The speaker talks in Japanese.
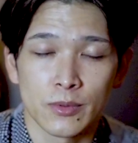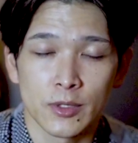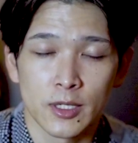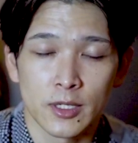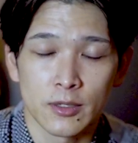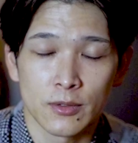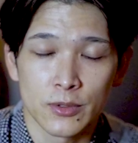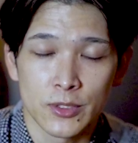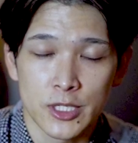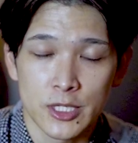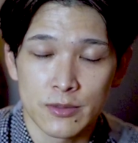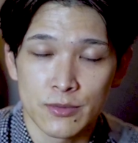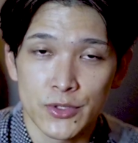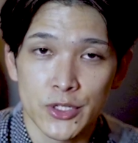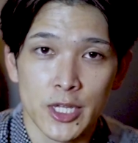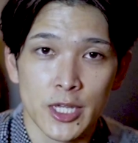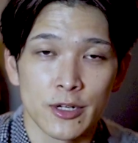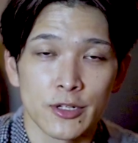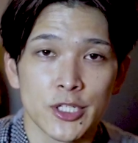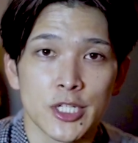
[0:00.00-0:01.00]
え更新を
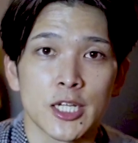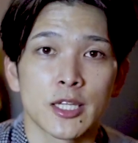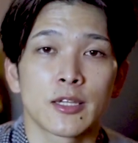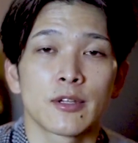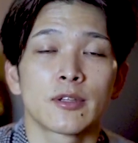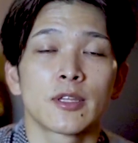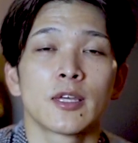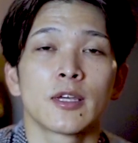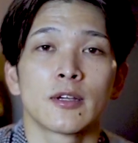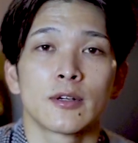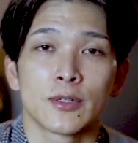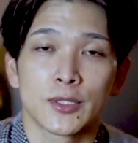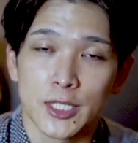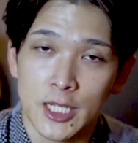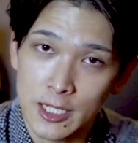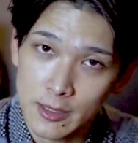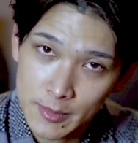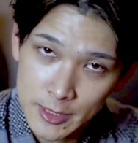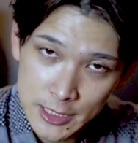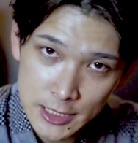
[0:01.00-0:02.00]
しているチャンネルでご
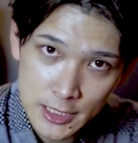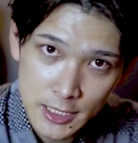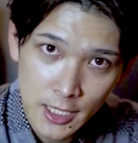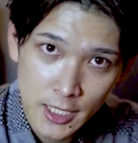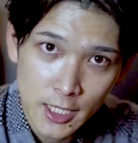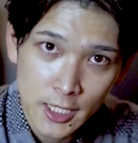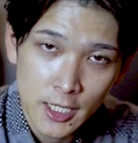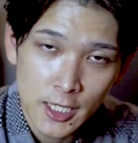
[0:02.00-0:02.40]
ざいます。